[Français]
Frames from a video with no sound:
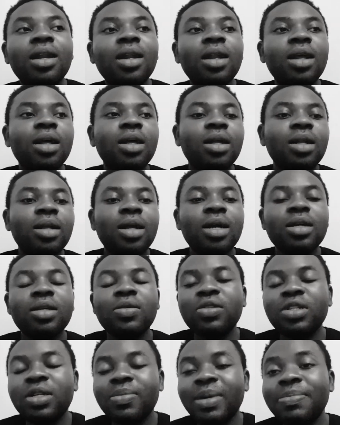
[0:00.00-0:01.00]
Euh, quand
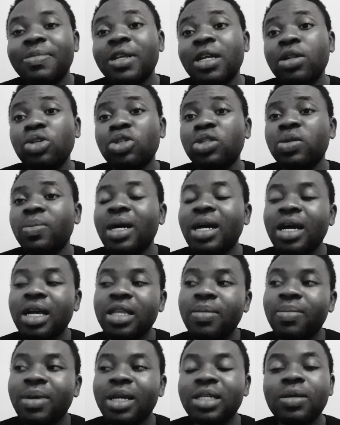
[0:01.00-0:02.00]
on demande ossement
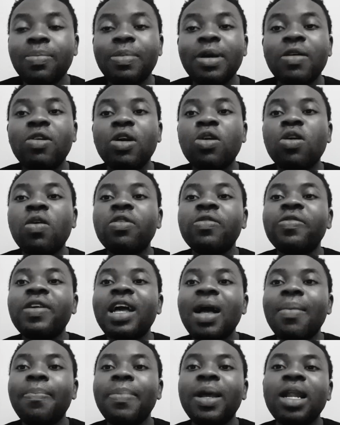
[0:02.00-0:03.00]
animal, c'est parfois qu'on veut faire
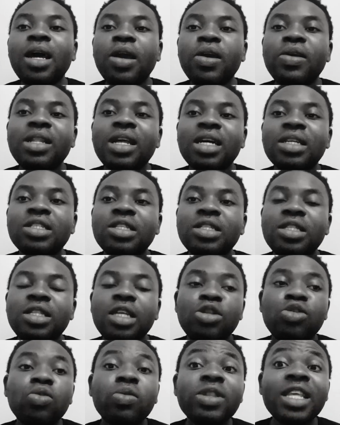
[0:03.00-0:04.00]
appel à une entité
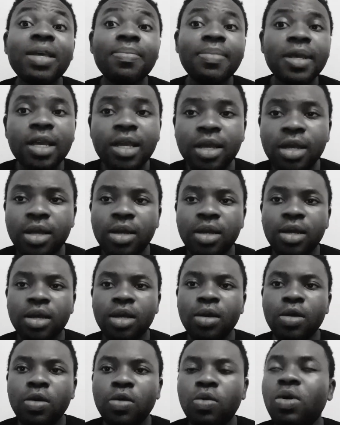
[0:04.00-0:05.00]
totémique.
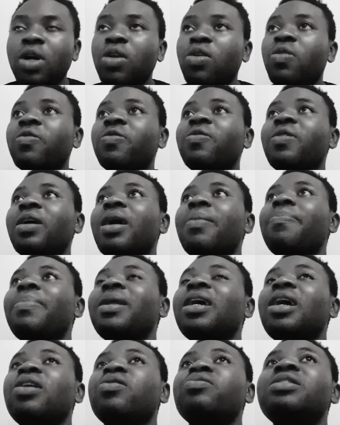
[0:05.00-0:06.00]
Ou alors on veut faire
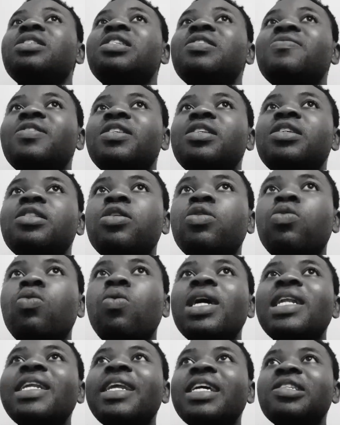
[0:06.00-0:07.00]
appel à une divinité ou
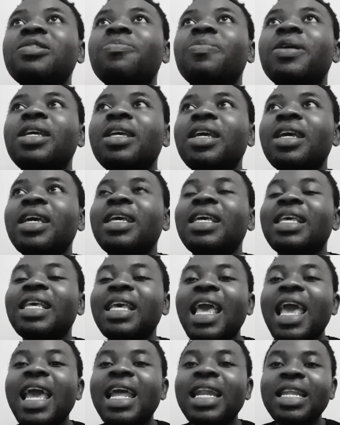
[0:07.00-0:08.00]
un esprit
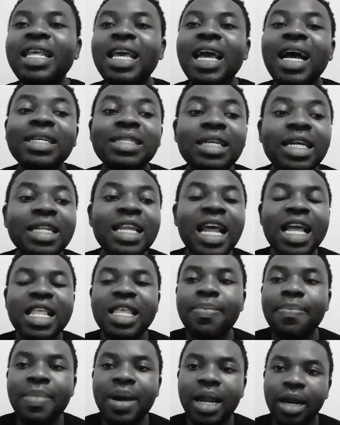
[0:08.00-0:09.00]
qui est lié à cet
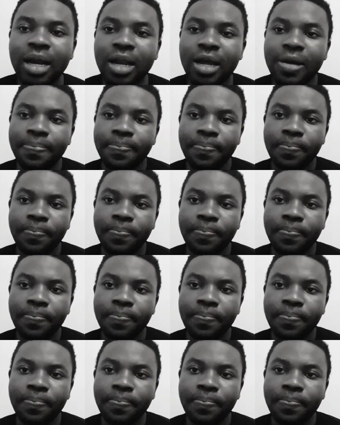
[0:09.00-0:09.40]
animal-là.